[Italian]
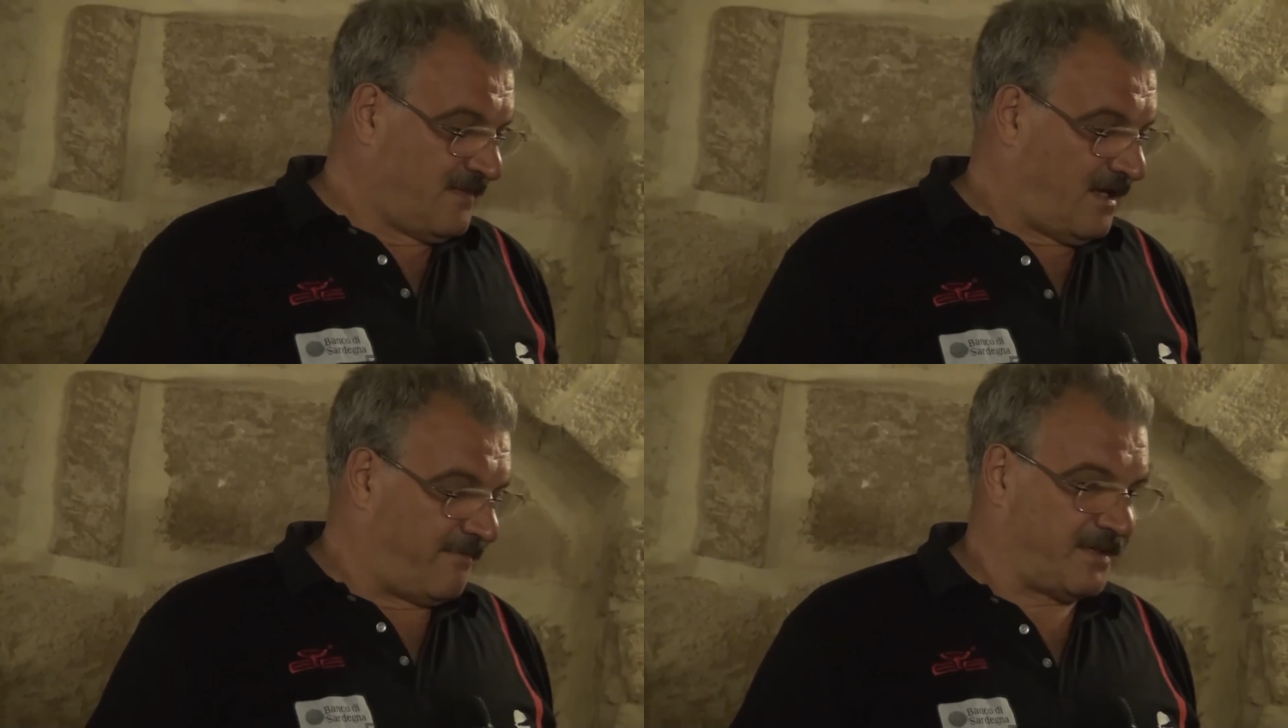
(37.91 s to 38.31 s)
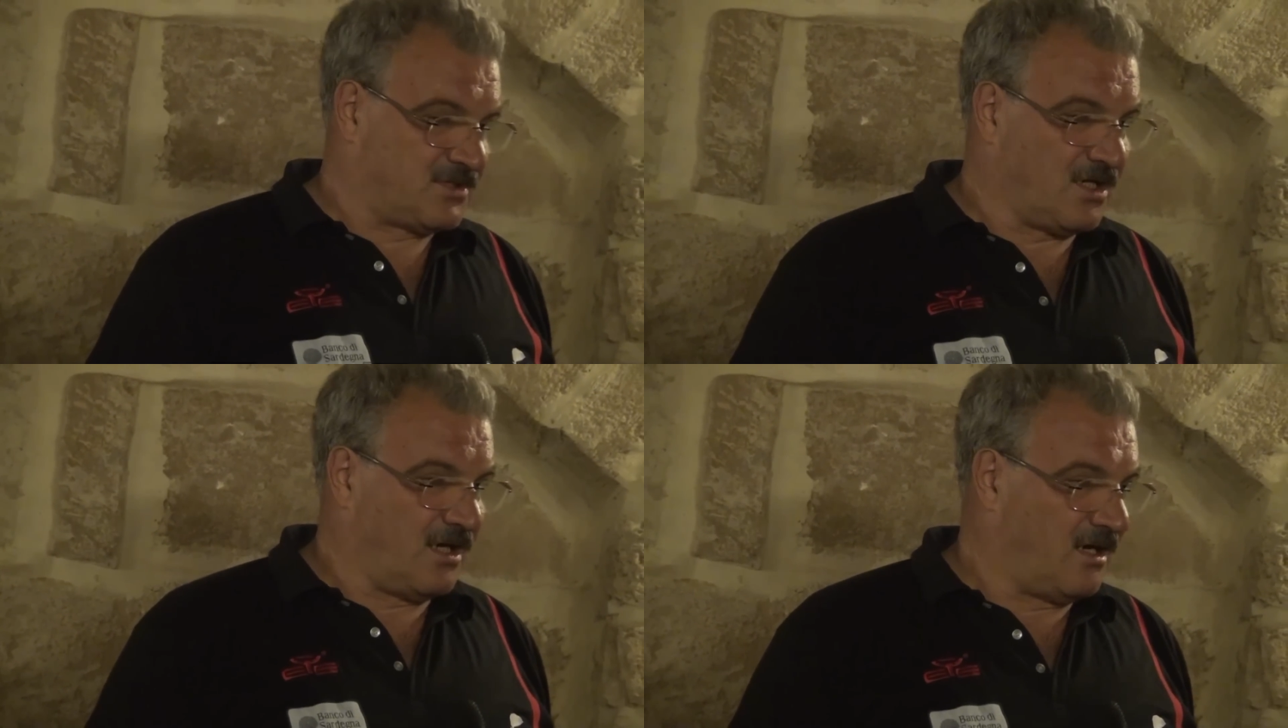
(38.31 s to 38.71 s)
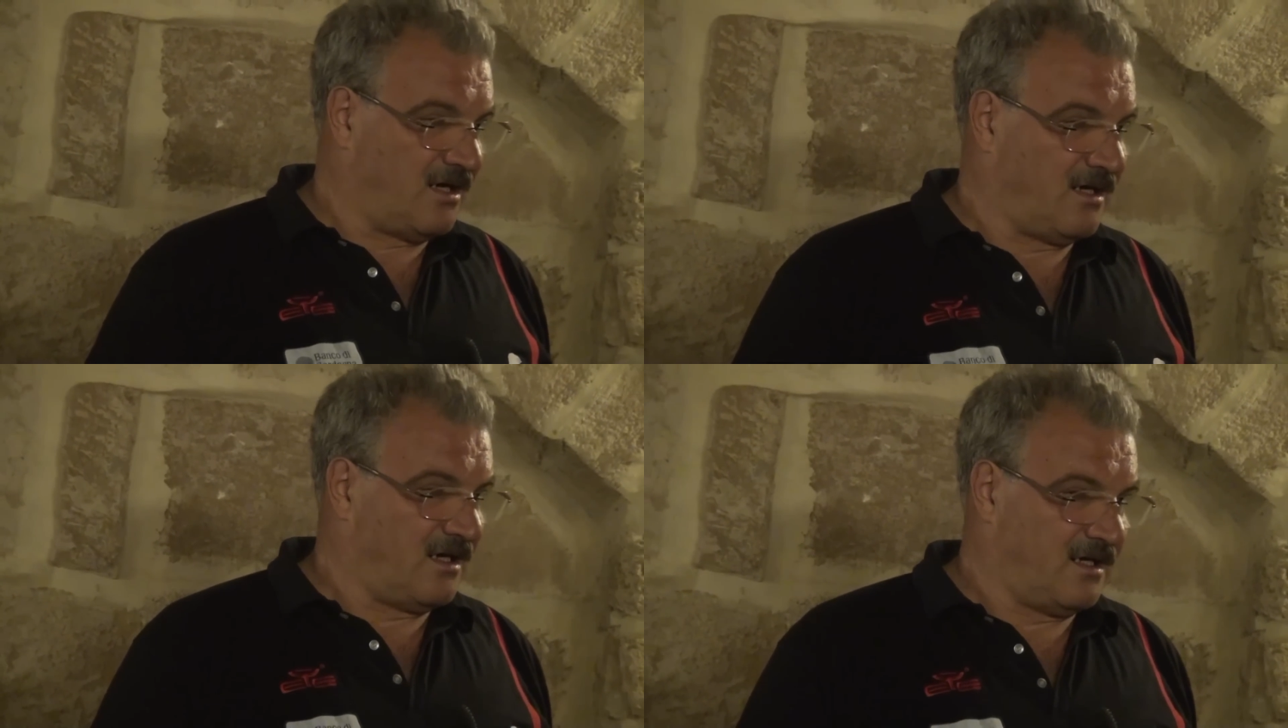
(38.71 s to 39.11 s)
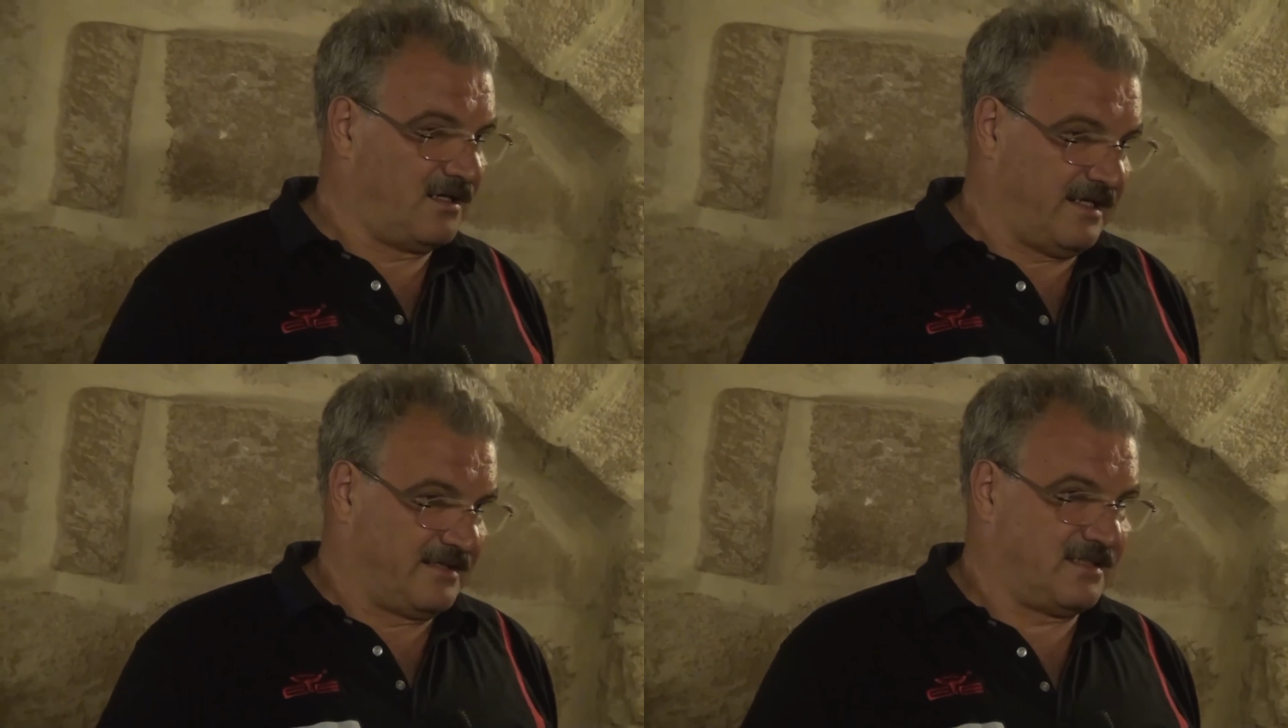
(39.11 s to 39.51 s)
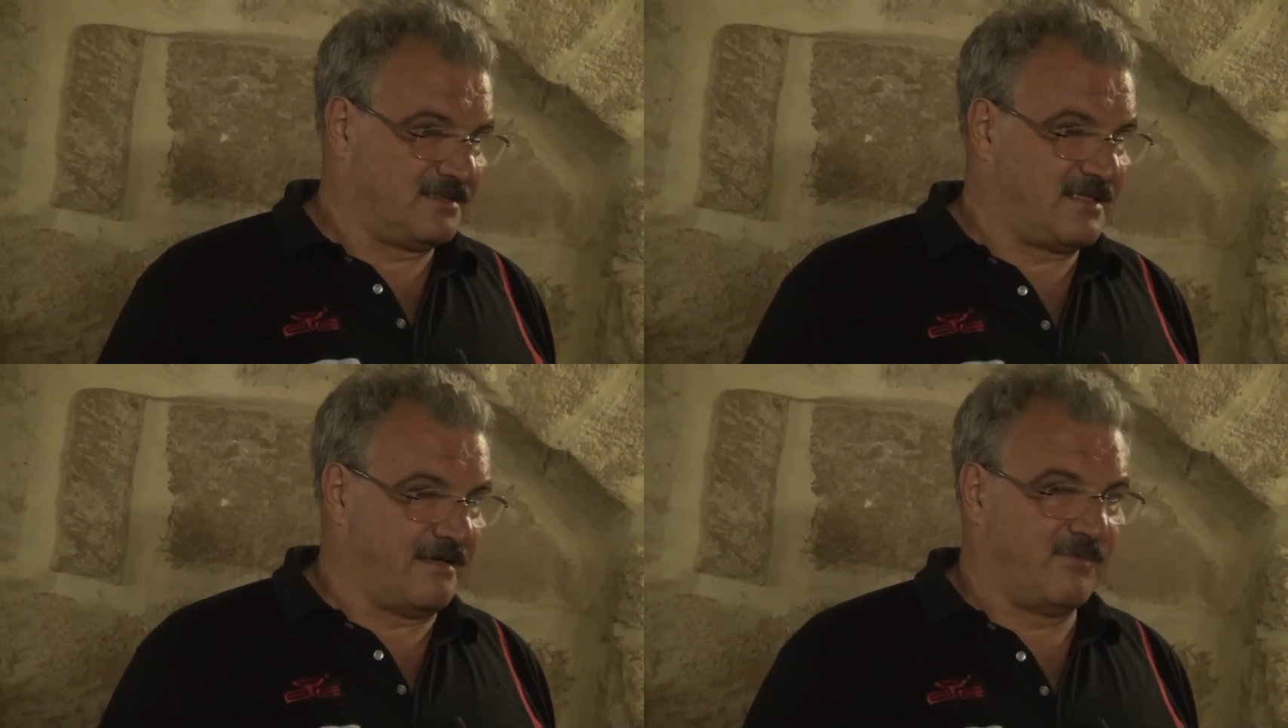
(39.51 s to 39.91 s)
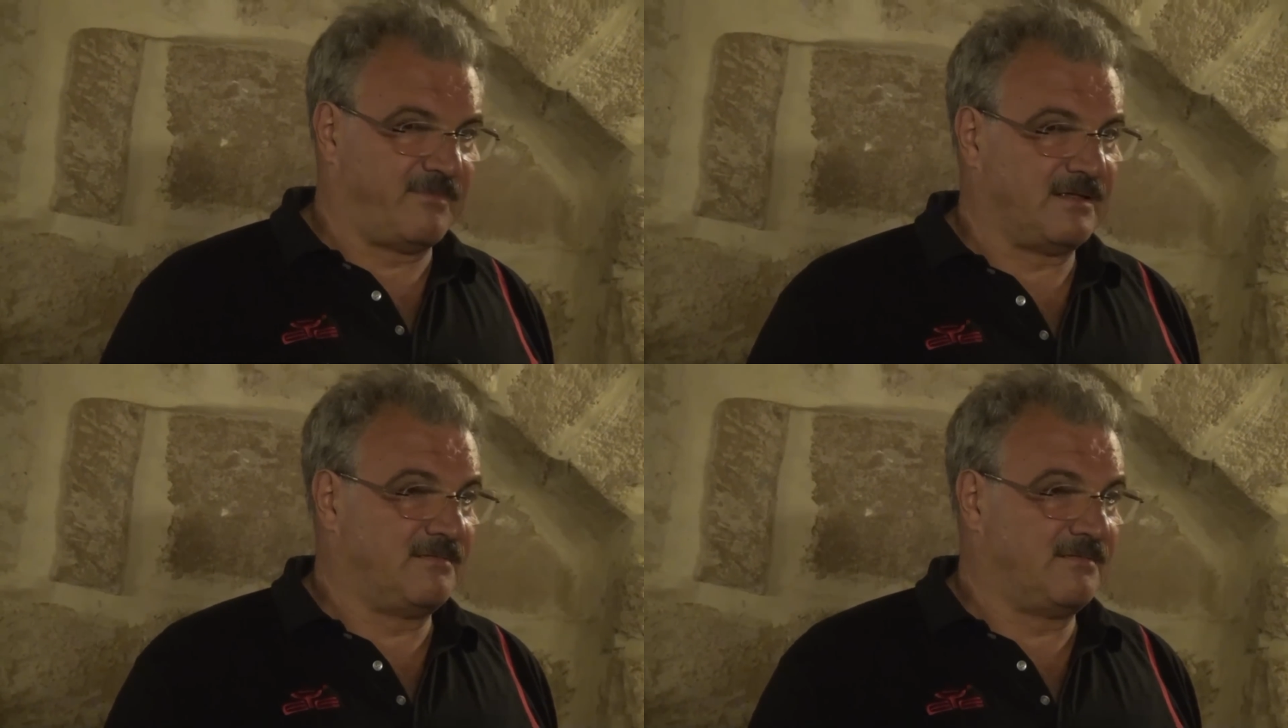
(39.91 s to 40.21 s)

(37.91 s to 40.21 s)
e perciò niente, stiamo,